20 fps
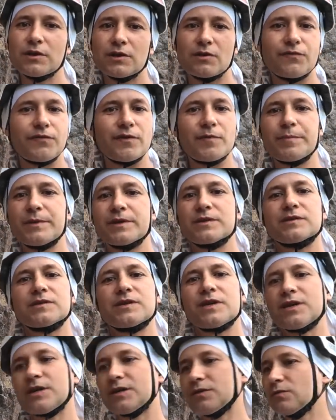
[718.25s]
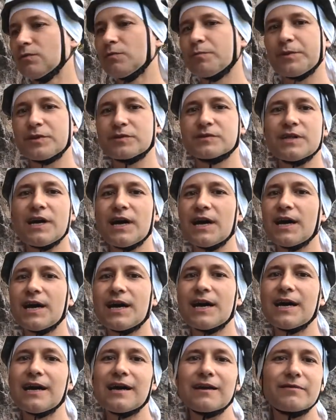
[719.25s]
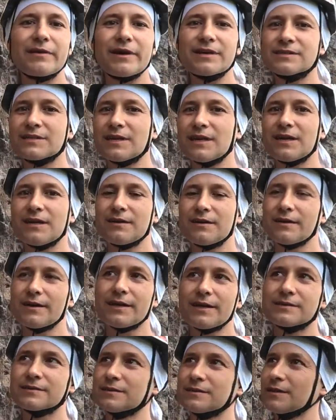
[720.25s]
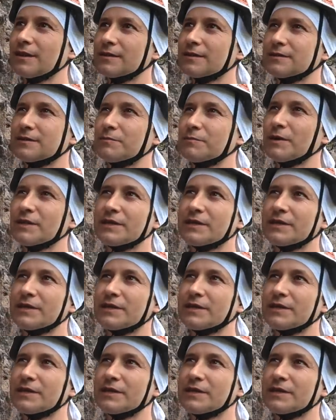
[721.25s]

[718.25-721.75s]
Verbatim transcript: que foi pesando com o peso da água, essa, essa, esse